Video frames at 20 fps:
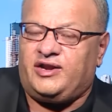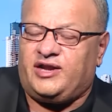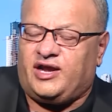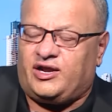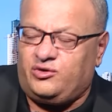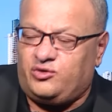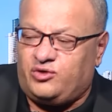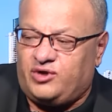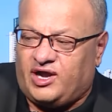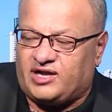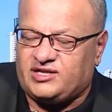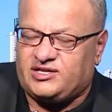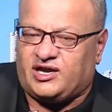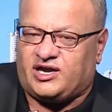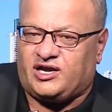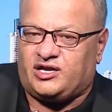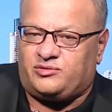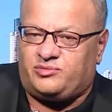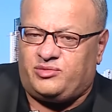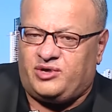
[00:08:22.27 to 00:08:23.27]
نحن
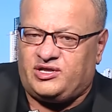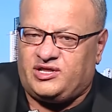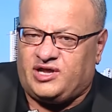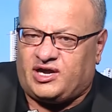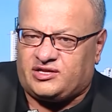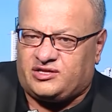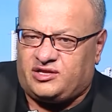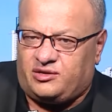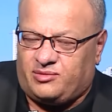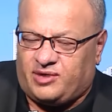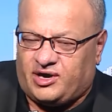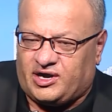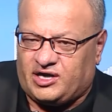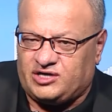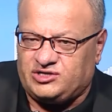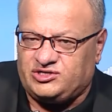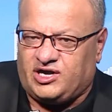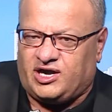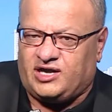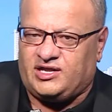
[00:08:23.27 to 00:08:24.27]
نعتقد بإدارة
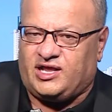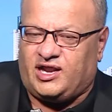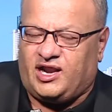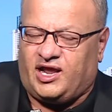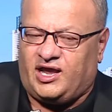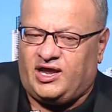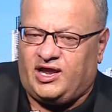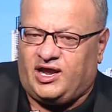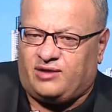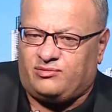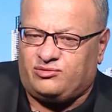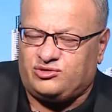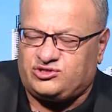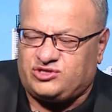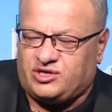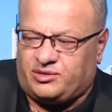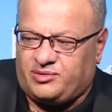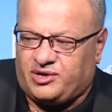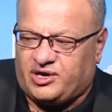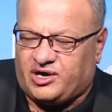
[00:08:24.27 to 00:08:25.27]
المهرجان الحياة
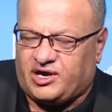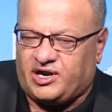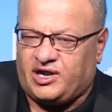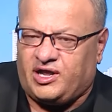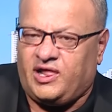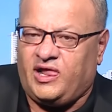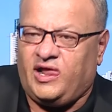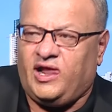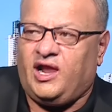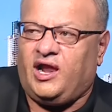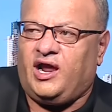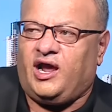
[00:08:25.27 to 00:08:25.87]
مستمرة